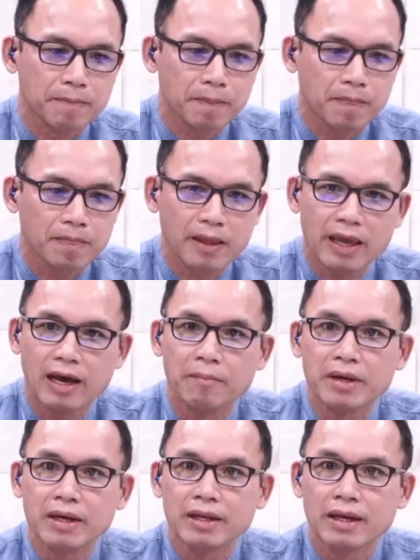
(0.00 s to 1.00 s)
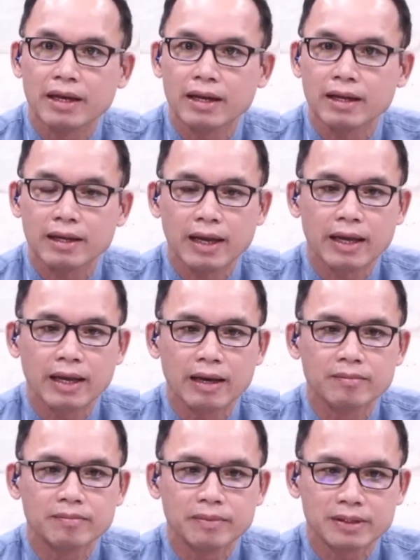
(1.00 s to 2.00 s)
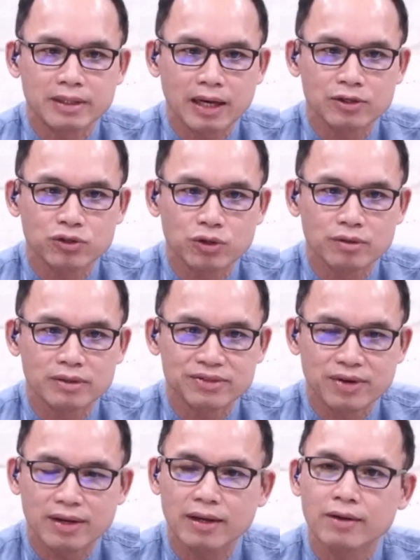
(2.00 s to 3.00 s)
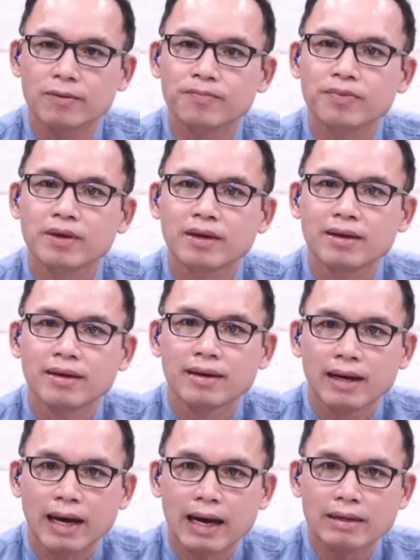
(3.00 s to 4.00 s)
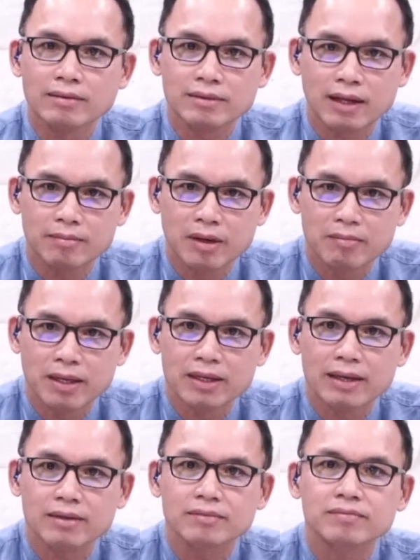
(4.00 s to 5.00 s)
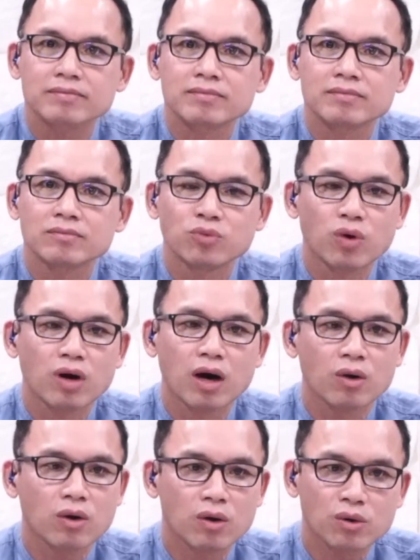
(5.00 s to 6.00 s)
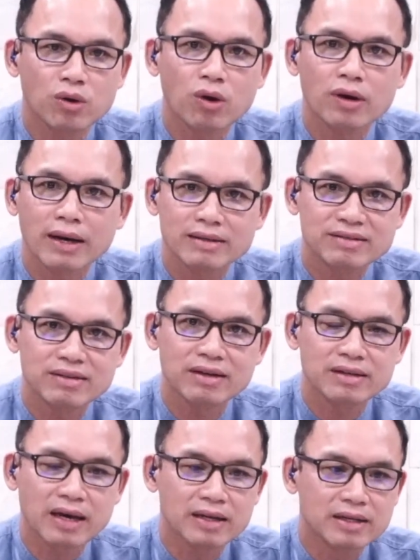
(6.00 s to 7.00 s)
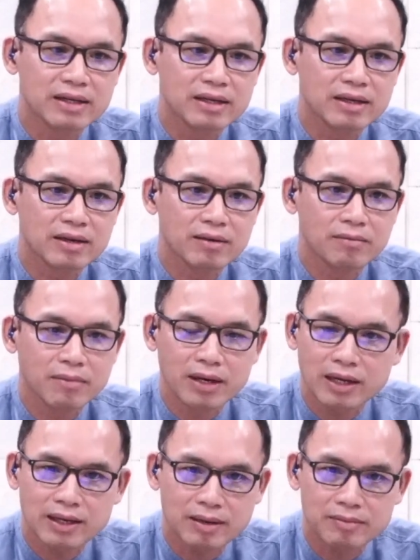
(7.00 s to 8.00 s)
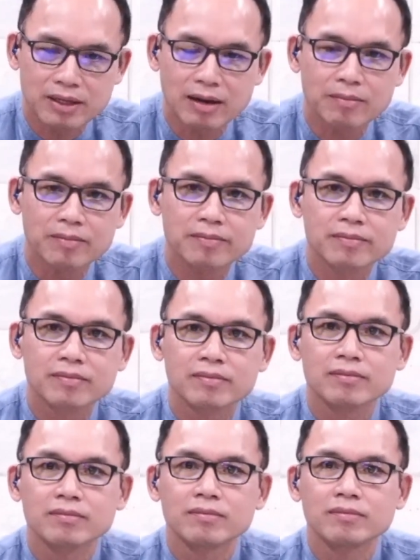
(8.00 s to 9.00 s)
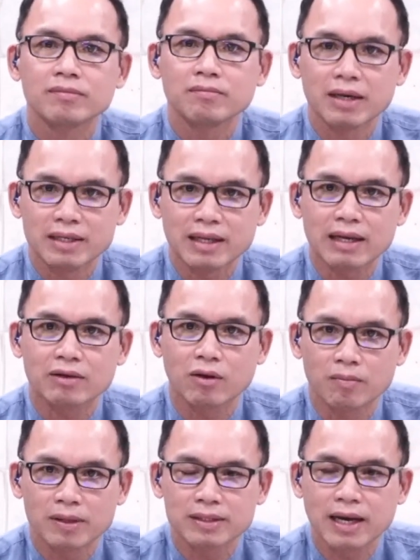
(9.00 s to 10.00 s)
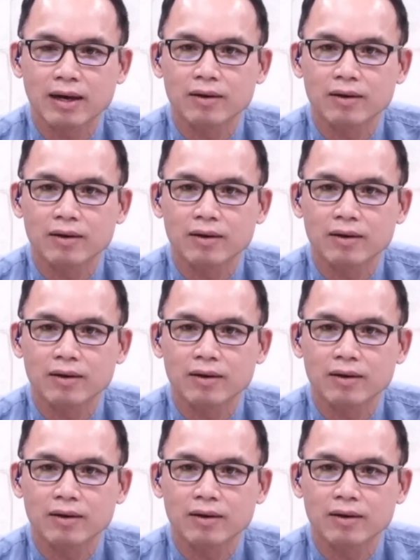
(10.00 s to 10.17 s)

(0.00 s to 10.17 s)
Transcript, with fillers: เนฮามีเนี่ยได้นำประชาชนอิสราเอลอ่านธรรมบัญญัติ พวกเขาก็ร้องให้เสียใจที่ไม่ได้ทำตามบัญญัติของพระเจ้า